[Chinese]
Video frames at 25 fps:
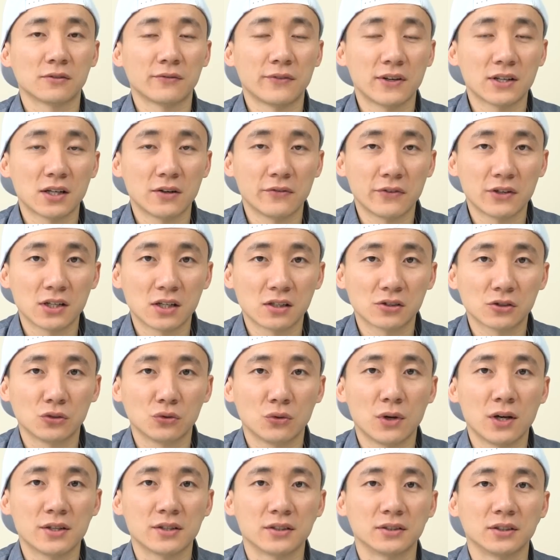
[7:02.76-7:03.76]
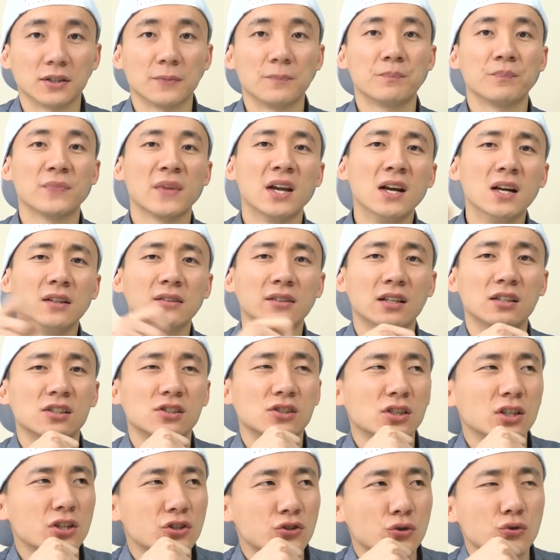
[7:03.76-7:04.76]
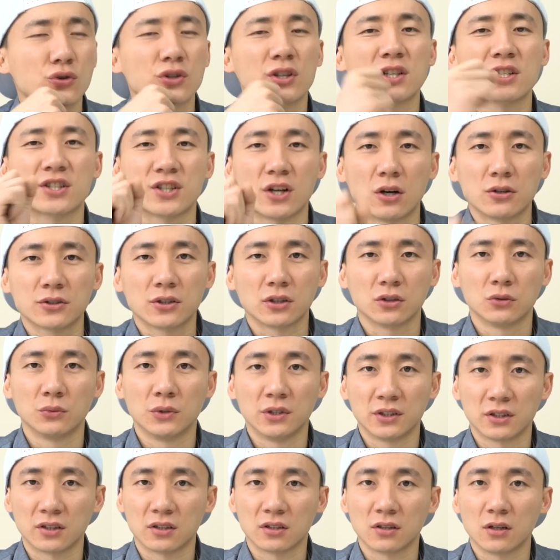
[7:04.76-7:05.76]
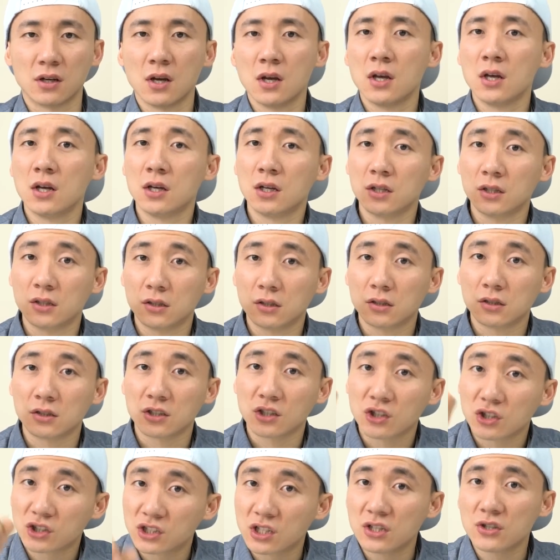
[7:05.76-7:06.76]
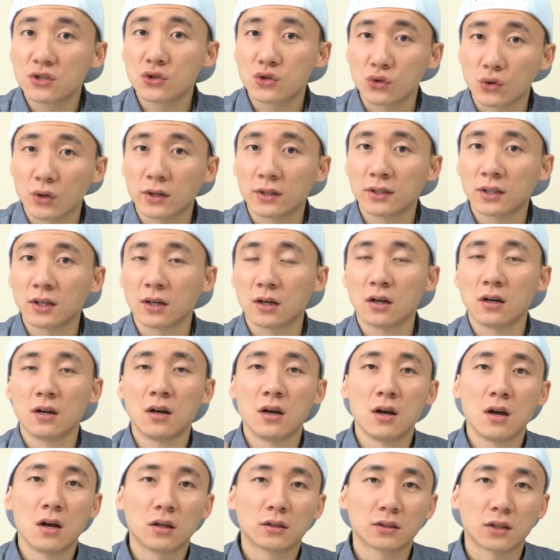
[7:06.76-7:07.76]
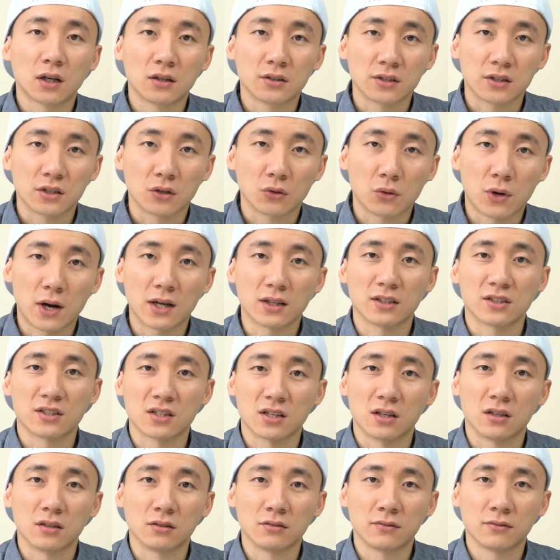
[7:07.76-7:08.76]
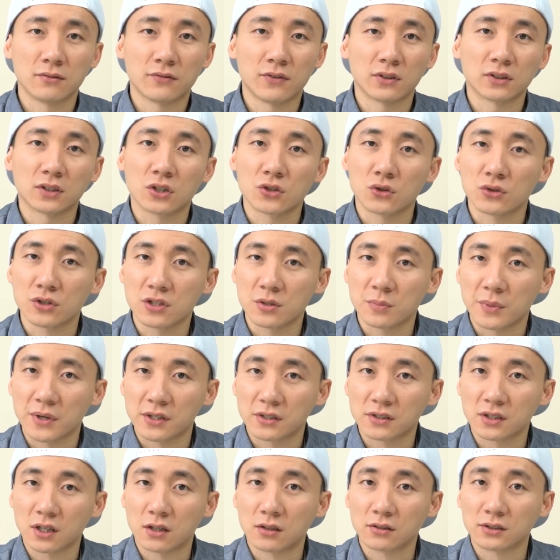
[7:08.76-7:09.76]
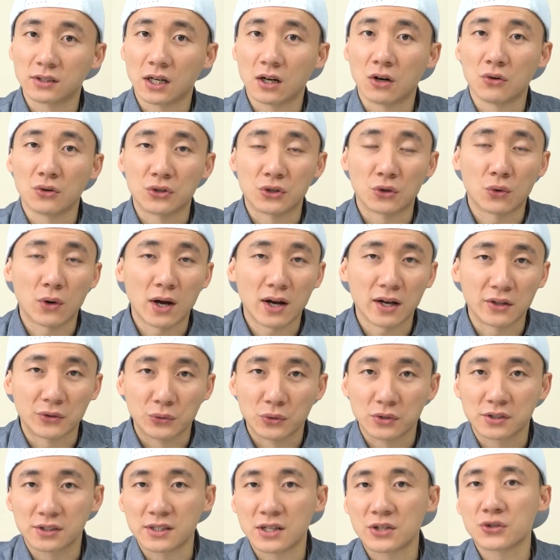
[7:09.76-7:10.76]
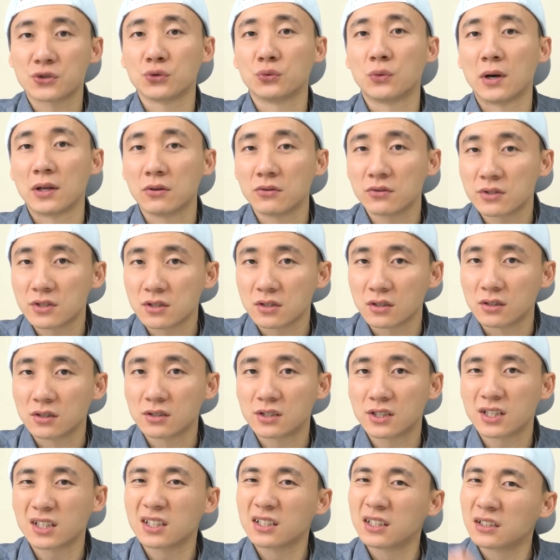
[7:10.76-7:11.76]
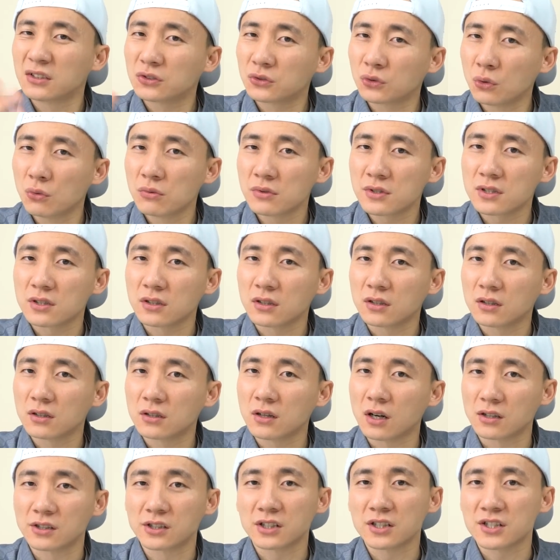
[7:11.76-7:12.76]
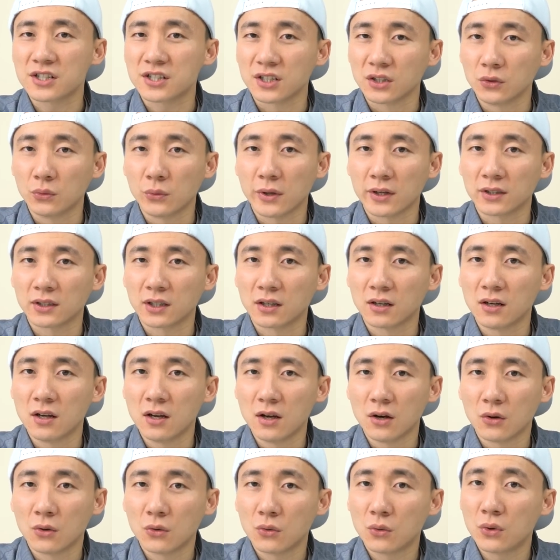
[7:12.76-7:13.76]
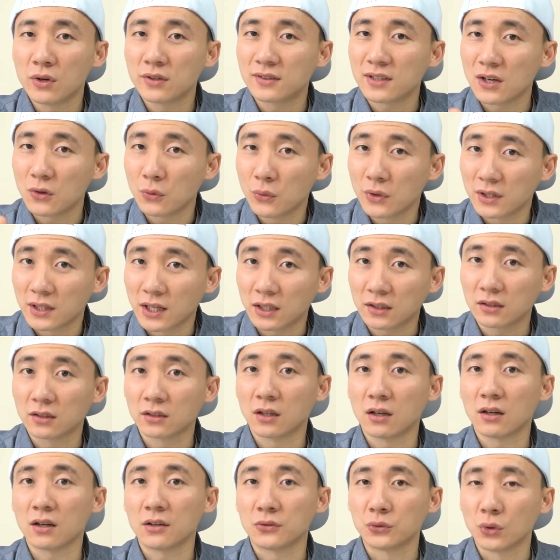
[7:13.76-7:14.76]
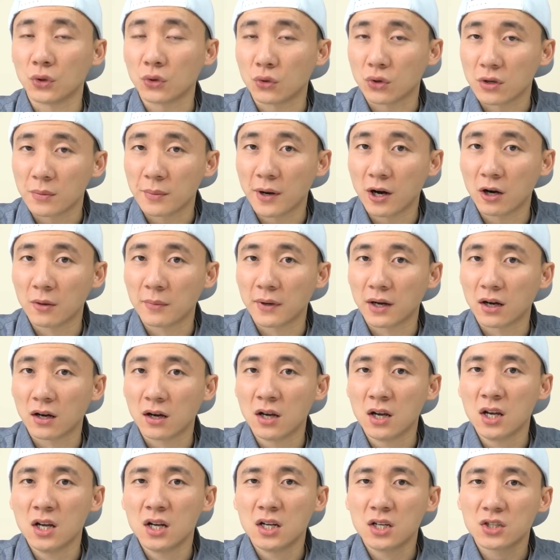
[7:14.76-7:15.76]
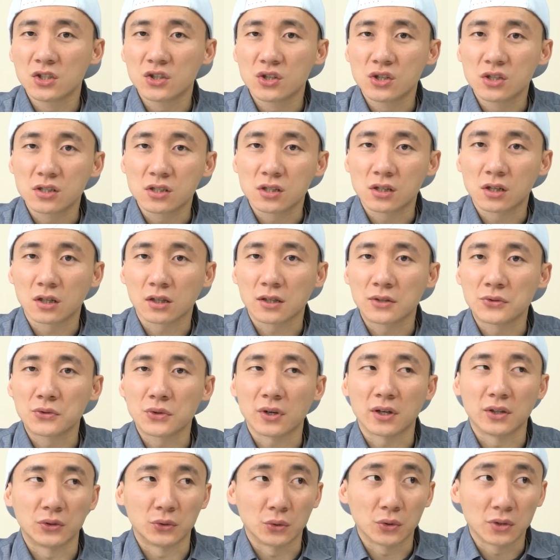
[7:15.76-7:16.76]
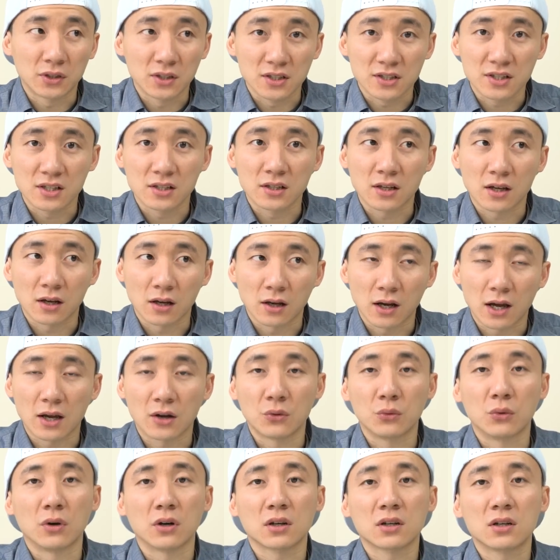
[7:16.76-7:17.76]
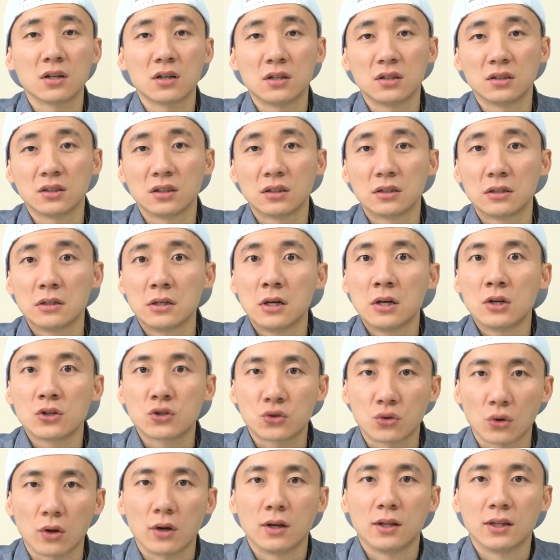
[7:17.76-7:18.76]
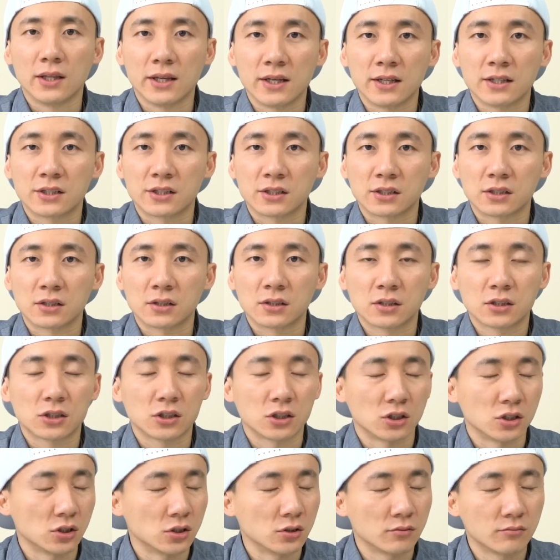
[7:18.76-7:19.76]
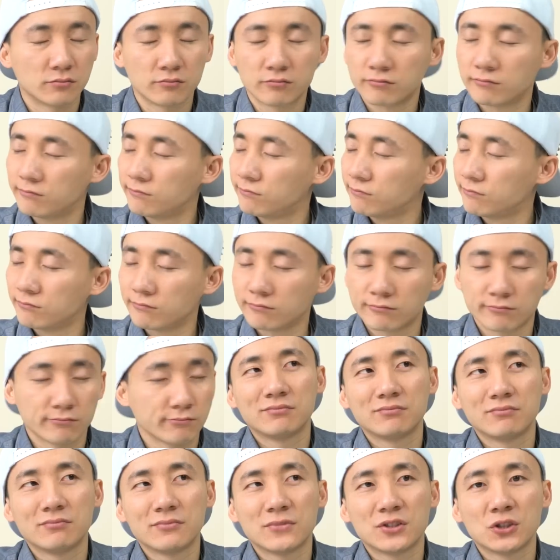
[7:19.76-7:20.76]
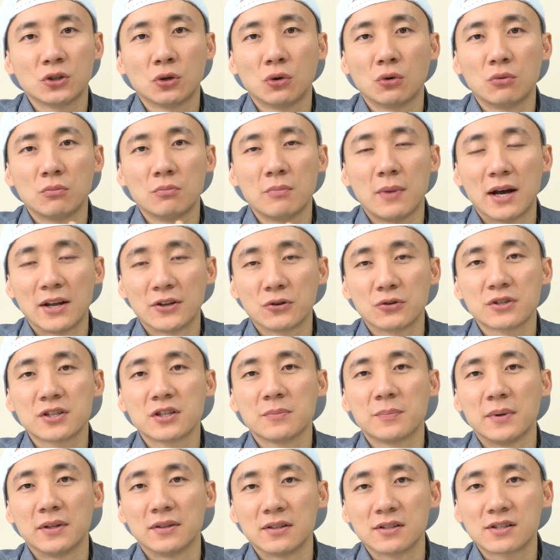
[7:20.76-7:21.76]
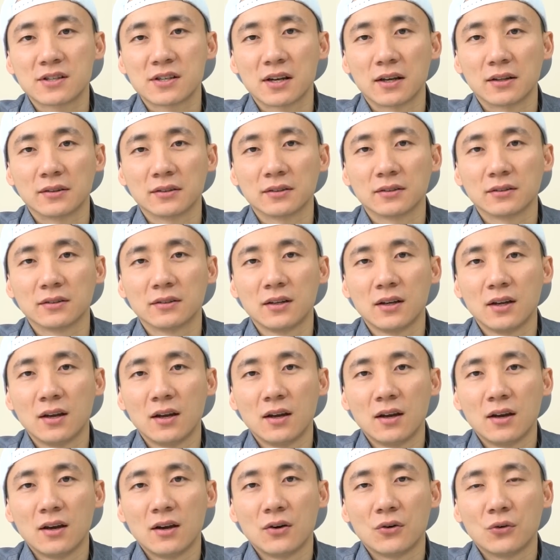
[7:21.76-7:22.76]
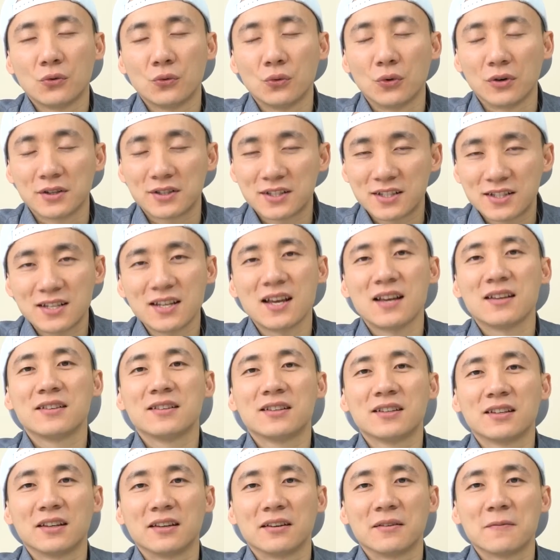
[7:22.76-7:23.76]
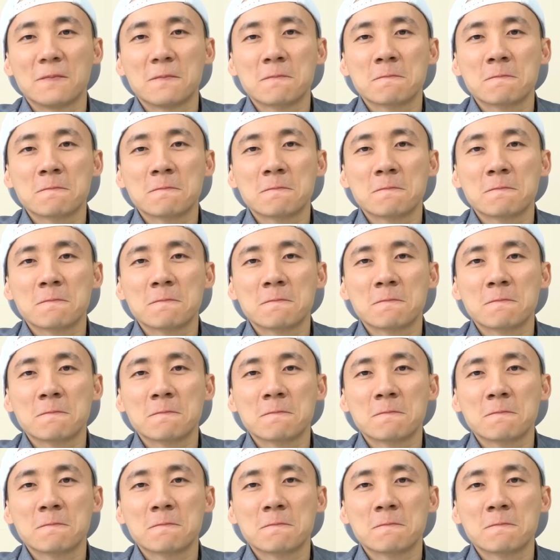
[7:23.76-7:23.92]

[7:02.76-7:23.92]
非常非常受欢迎的。但是这里就有一个小小的问题，你真觉得当你花了钱放到游戏本上，然后你花很多时间去玩游戏，这个东西啊，这个行为呢，会在未来得到很多回报吗？其实啊，根据很多人的经验，还有我个人的血泪史，是有买游戏本的钱呢，我建议